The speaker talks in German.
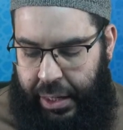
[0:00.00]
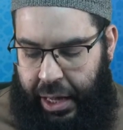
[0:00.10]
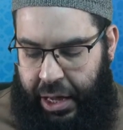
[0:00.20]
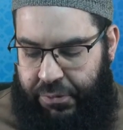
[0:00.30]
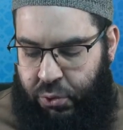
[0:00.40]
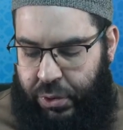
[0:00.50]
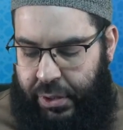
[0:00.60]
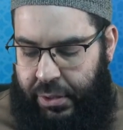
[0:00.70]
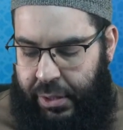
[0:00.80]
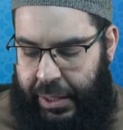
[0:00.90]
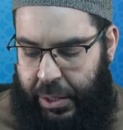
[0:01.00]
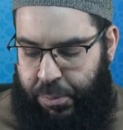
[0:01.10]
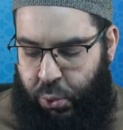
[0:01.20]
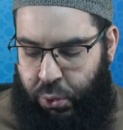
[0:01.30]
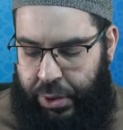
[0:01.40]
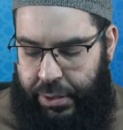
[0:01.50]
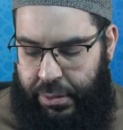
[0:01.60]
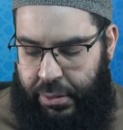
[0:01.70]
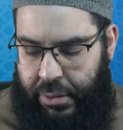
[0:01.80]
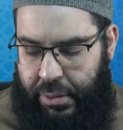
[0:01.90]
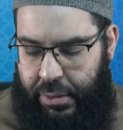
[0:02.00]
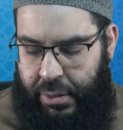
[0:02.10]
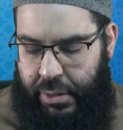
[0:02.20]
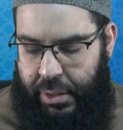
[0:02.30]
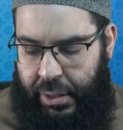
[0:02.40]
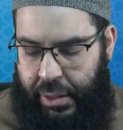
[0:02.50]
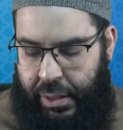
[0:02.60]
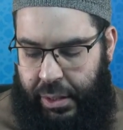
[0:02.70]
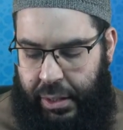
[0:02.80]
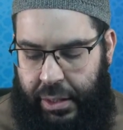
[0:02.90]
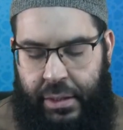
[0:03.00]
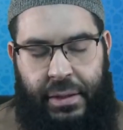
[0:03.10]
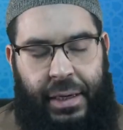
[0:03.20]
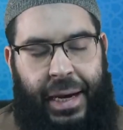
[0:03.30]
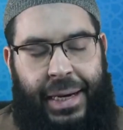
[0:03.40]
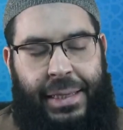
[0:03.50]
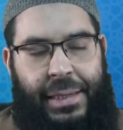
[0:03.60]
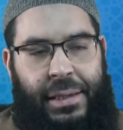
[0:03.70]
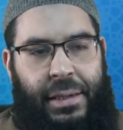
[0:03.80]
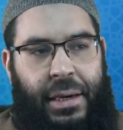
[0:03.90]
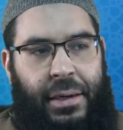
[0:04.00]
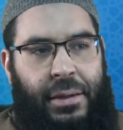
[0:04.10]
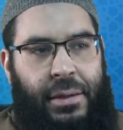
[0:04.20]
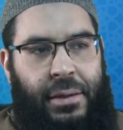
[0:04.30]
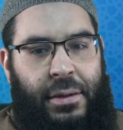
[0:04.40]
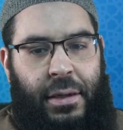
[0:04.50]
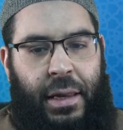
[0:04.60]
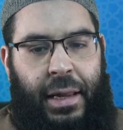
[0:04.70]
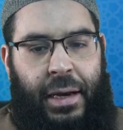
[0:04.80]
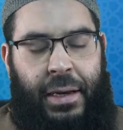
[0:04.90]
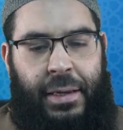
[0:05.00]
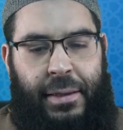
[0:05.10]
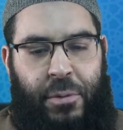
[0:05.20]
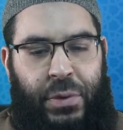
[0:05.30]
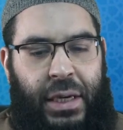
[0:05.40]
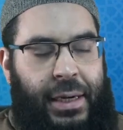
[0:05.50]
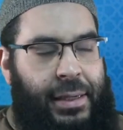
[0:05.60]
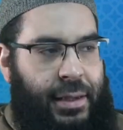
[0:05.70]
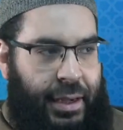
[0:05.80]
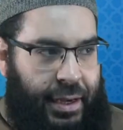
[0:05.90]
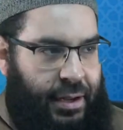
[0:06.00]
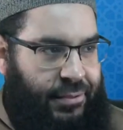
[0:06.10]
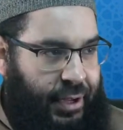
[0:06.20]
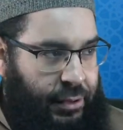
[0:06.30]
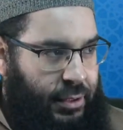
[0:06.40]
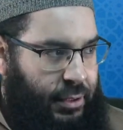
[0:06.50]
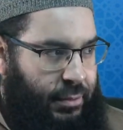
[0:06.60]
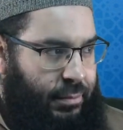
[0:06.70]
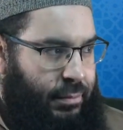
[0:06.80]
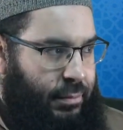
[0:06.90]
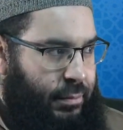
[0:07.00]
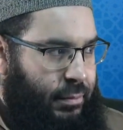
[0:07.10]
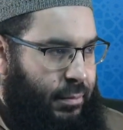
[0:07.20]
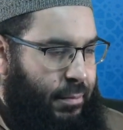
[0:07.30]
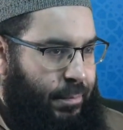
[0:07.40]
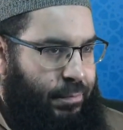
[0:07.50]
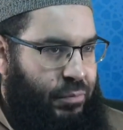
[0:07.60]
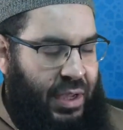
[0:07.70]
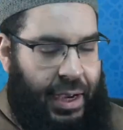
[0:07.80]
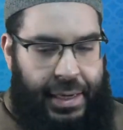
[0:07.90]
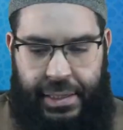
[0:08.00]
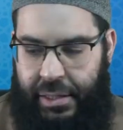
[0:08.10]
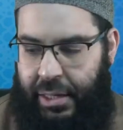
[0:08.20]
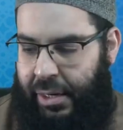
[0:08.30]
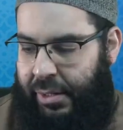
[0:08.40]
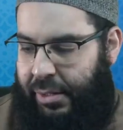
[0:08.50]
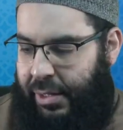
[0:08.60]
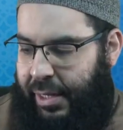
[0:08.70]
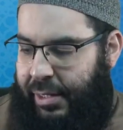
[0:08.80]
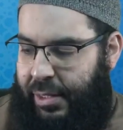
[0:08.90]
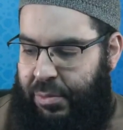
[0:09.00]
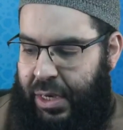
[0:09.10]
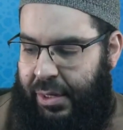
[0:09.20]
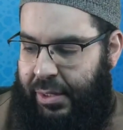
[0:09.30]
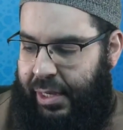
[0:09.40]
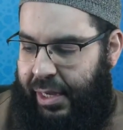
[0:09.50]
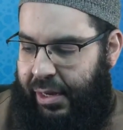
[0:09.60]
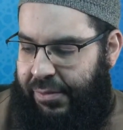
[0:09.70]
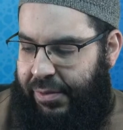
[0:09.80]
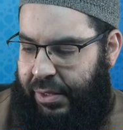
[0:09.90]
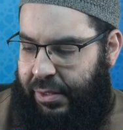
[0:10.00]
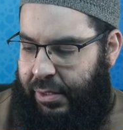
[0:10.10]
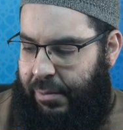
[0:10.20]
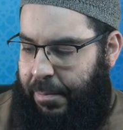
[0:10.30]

Er wurde geboren 13 Jahre nach dem Jahr der Elefanten. 13 Jahre nach dem Jahr der Elefanten.